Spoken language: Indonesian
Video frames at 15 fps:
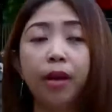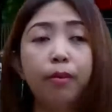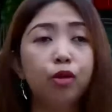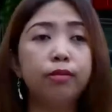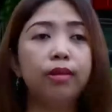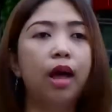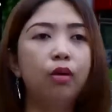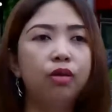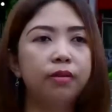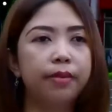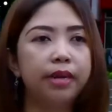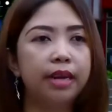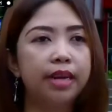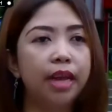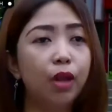mereka belum tahu
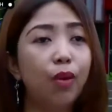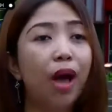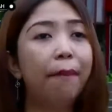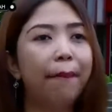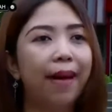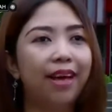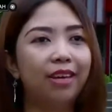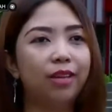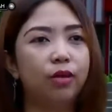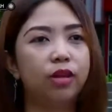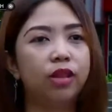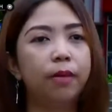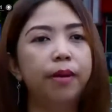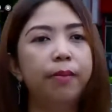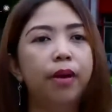sebenarnya itu apa gitu
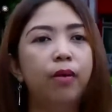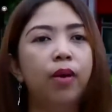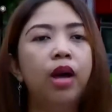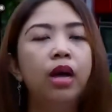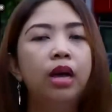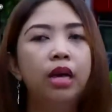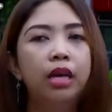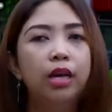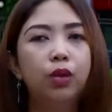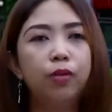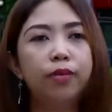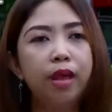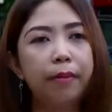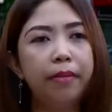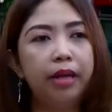loh tapi bahwa
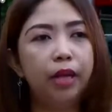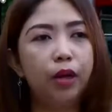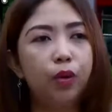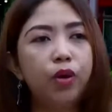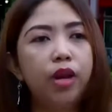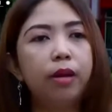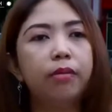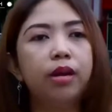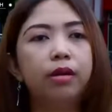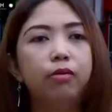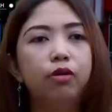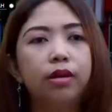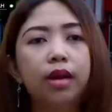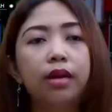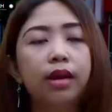itu bisa meniru dan
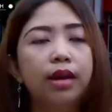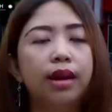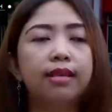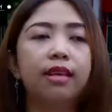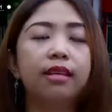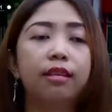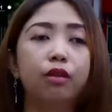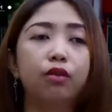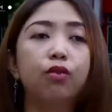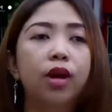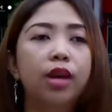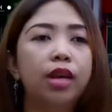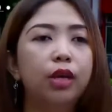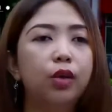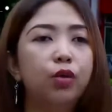menimbulkan kekerasan
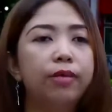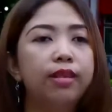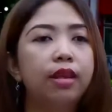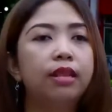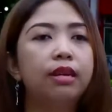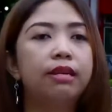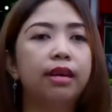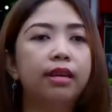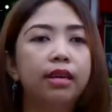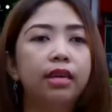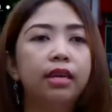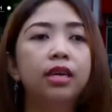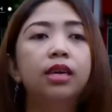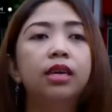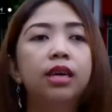seksual yang itu bisa terjadi
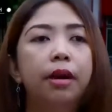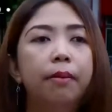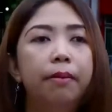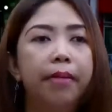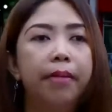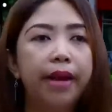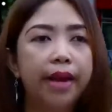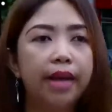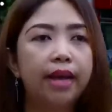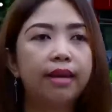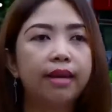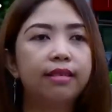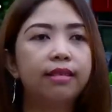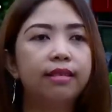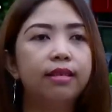di mereka
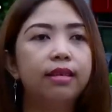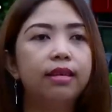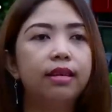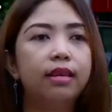sendiri.